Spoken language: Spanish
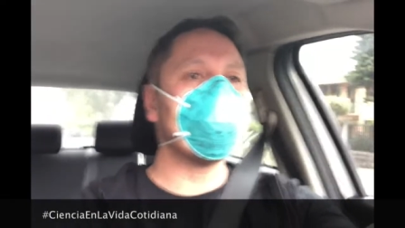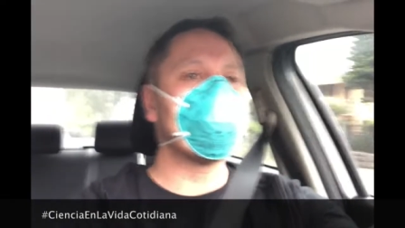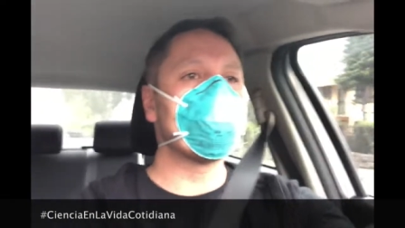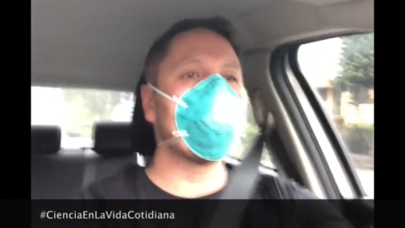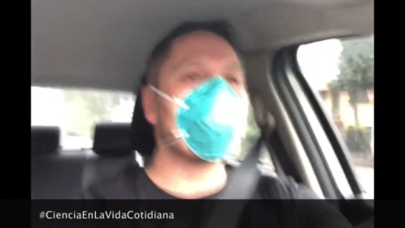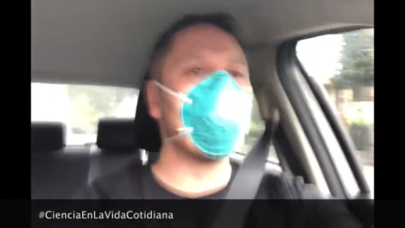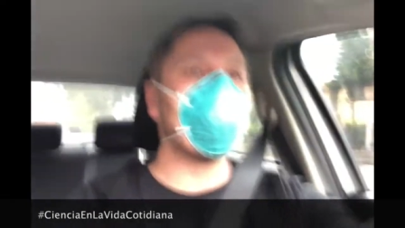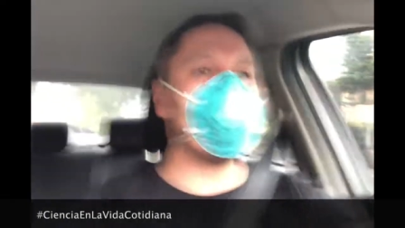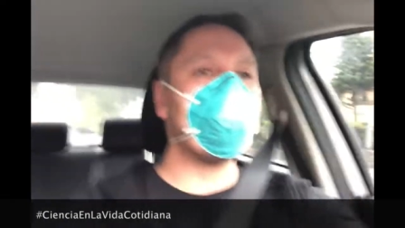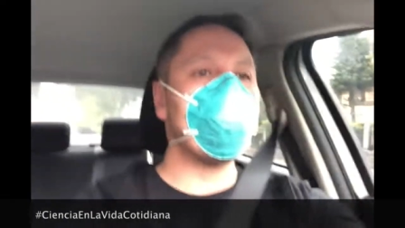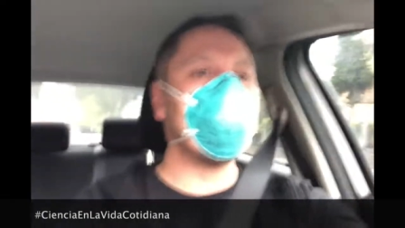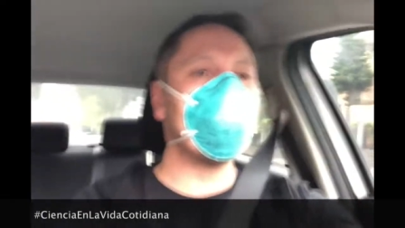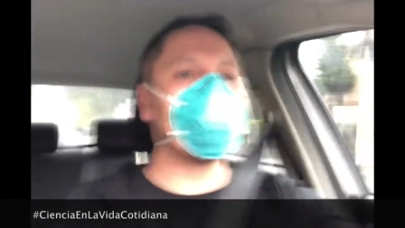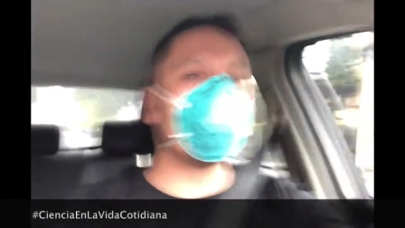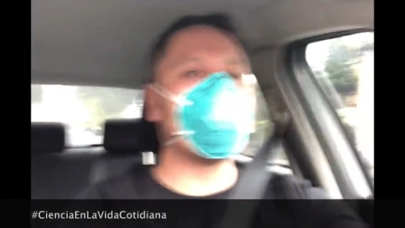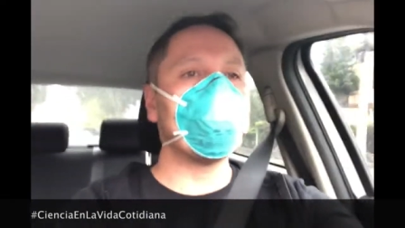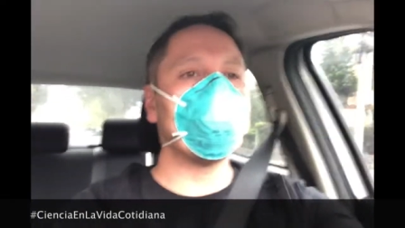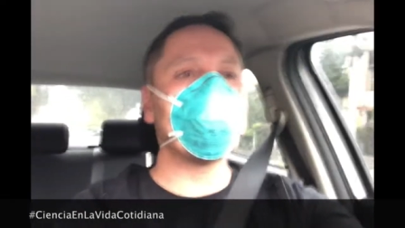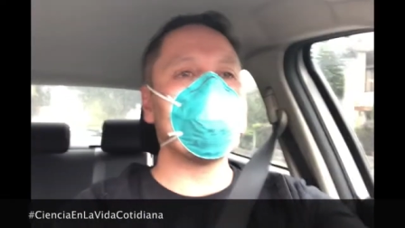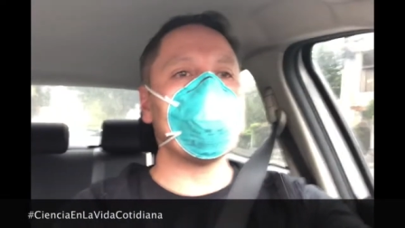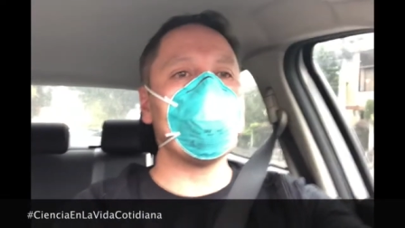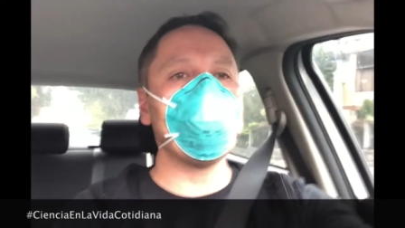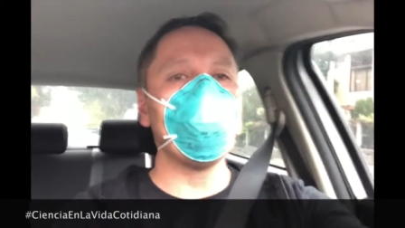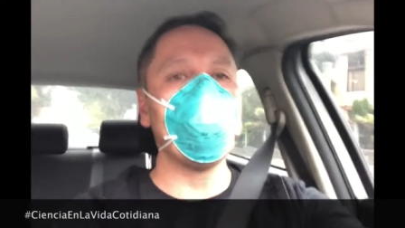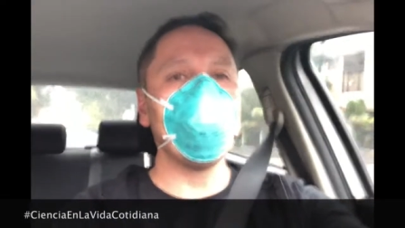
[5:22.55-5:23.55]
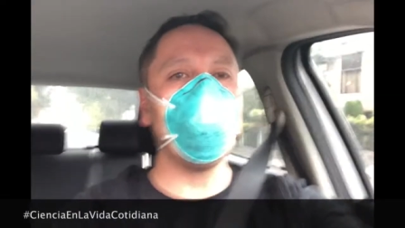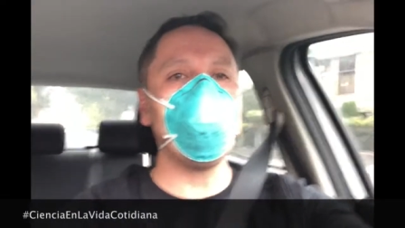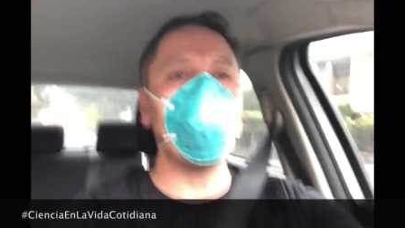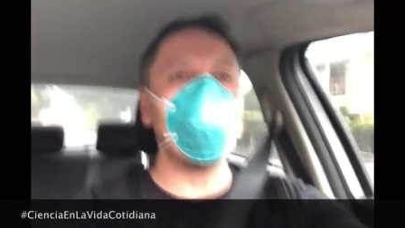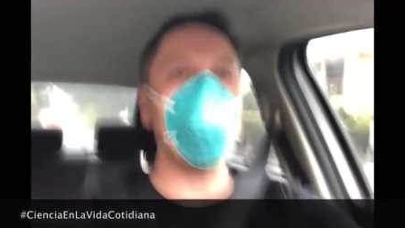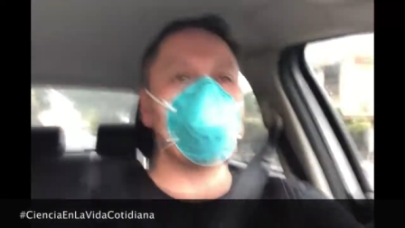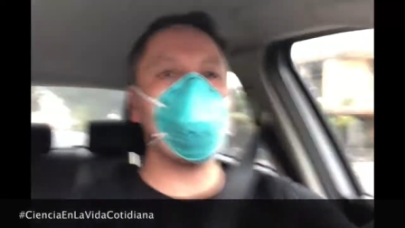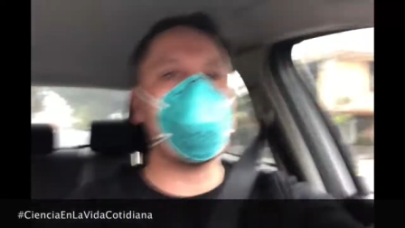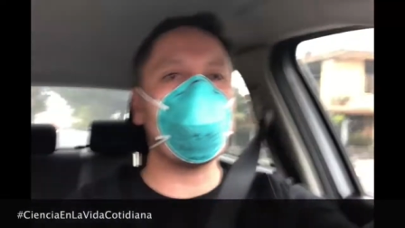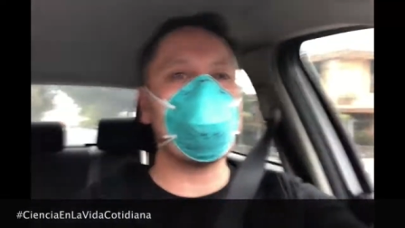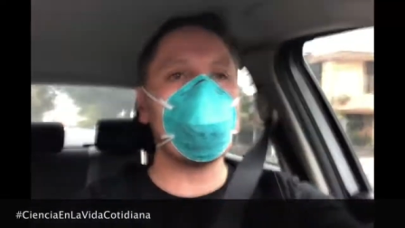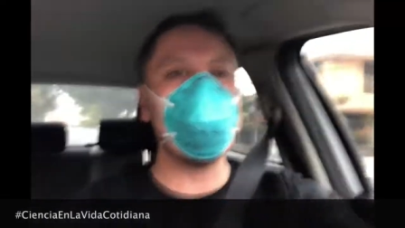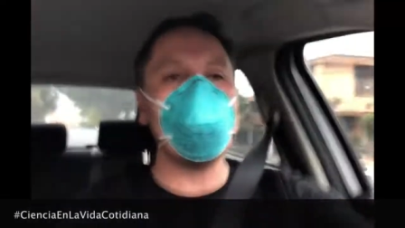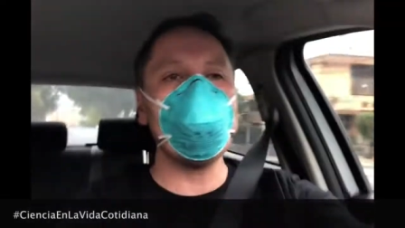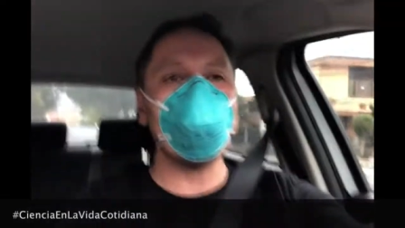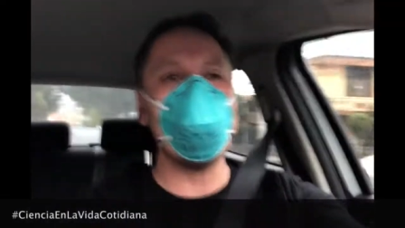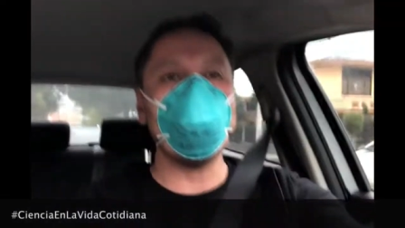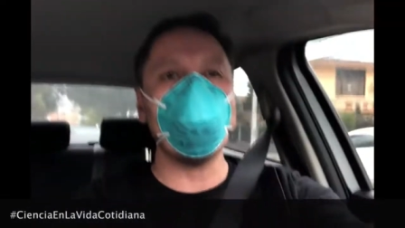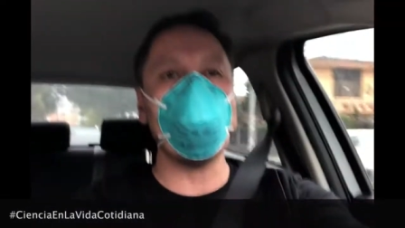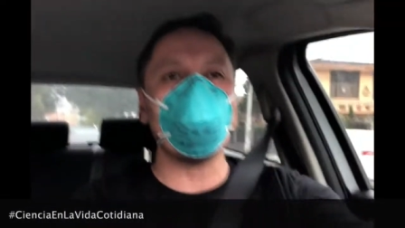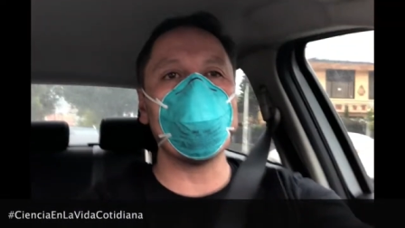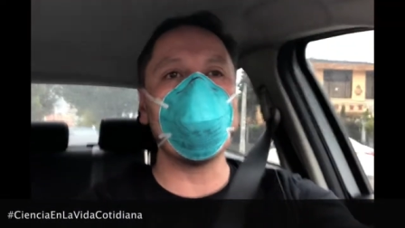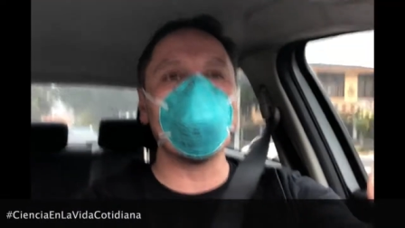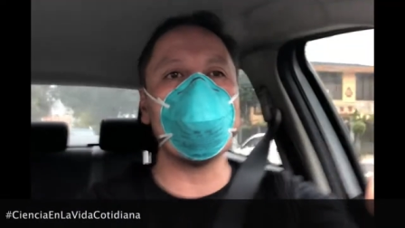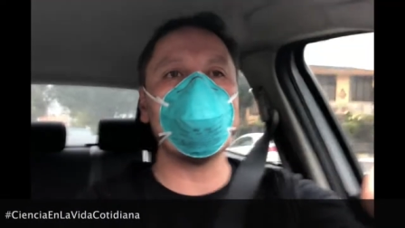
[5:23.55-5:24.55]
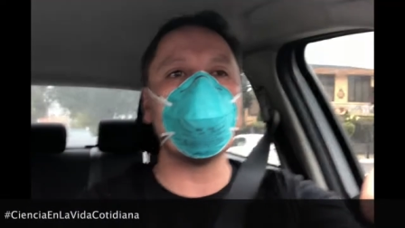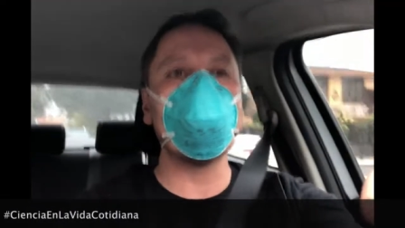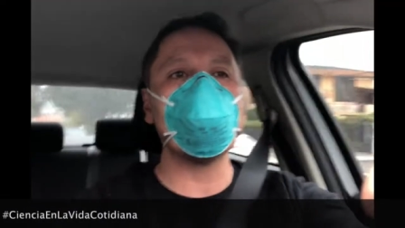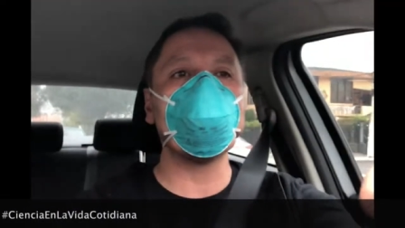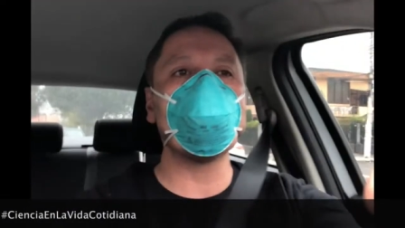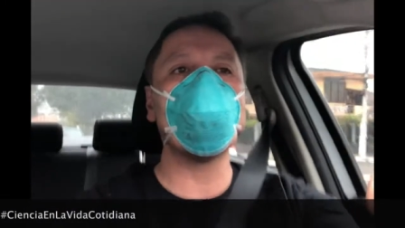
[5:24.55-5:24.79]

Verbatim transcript: cuales pues hay muy poca gente en la calle,